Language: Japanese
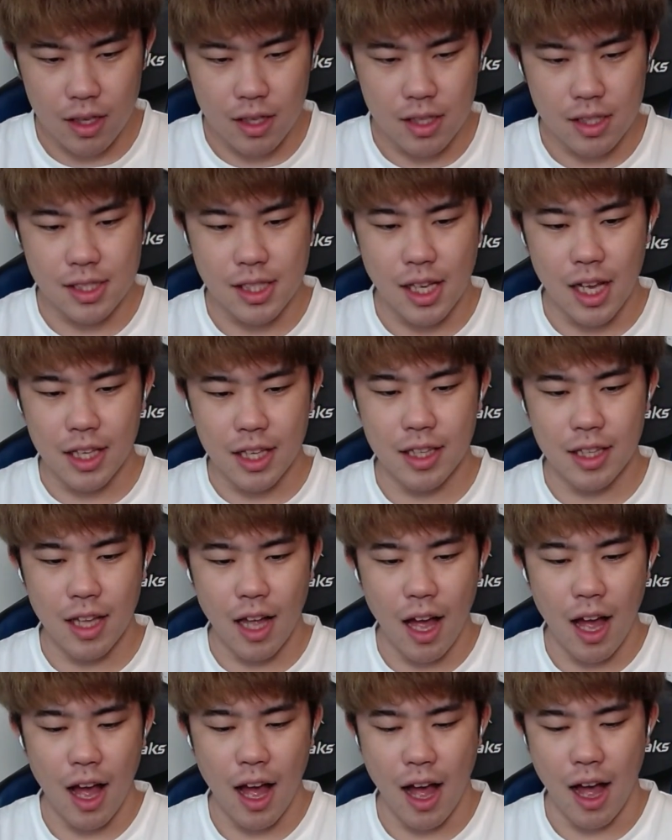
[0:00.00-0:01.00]
さあ、来
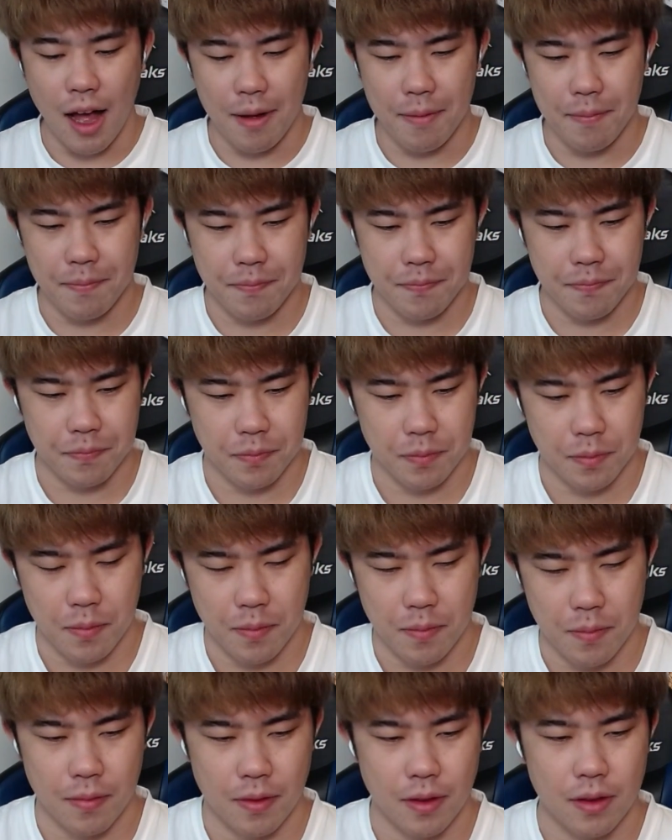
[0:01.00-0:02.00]

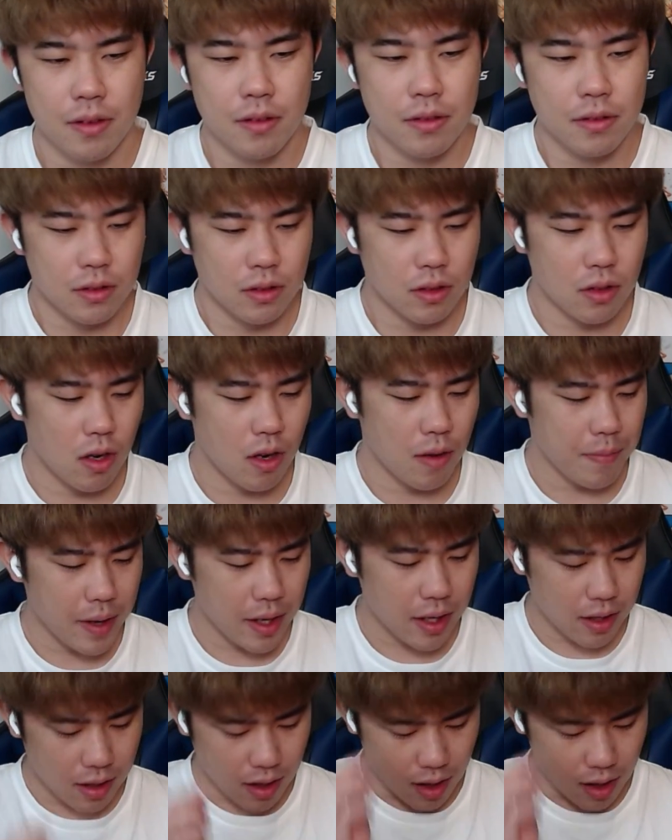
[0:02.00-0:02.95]
たー。あ、ペッ